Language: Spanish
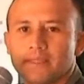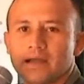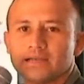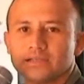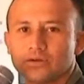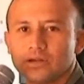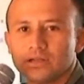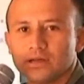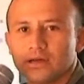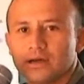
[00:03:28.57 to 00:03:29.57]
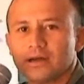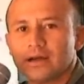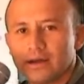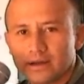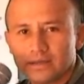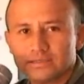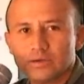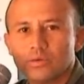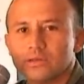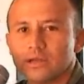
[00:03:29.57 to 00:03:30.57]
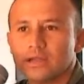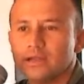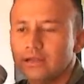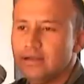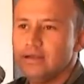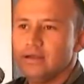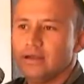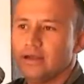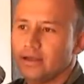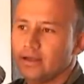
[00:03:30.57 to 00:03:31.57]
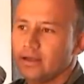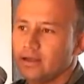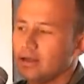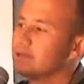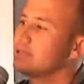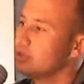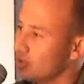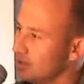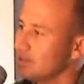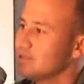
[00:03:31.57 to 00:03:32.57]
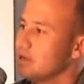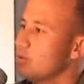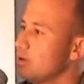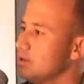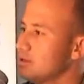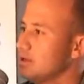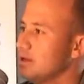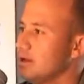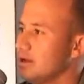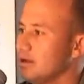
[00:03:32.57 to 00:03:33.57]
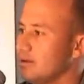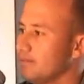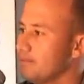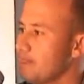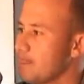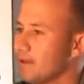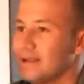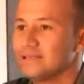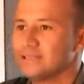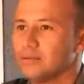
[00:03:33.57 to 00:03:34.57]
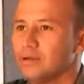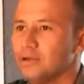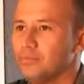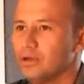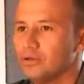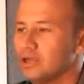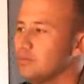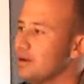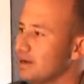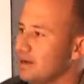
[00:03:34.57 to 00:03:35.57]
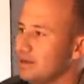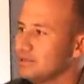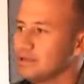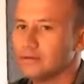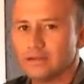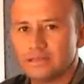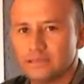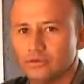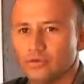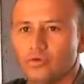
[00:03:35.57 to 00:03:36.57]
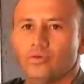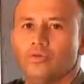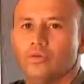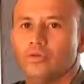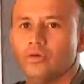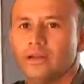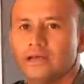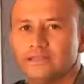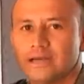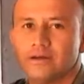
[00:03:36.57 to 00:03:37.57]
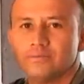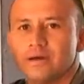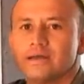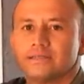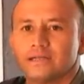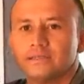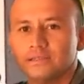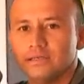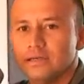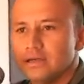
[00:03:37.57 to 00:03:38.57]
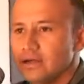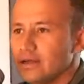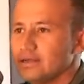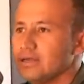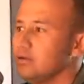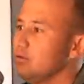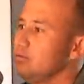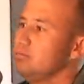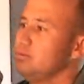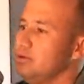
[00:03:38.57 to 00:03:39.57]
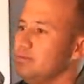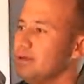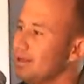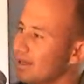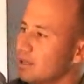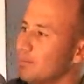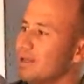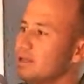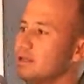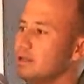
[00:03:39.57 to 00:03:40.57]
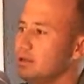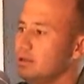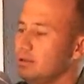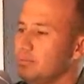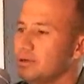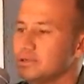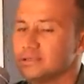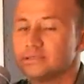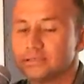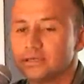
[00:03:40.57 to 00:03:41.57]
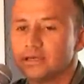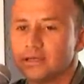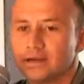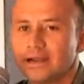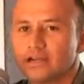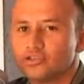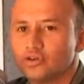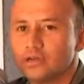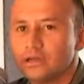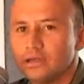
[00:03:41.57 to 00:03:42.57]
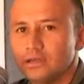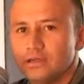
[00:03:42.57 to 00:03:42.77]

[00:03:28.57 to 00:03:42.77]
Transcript: a la señorita cajera que se encuentra ahí, eh, la señorita se da cuenta que le están manipulando las máquinas, le están haciendo lo de las llaves maestras, ella inmediatamente eh, pues reacciona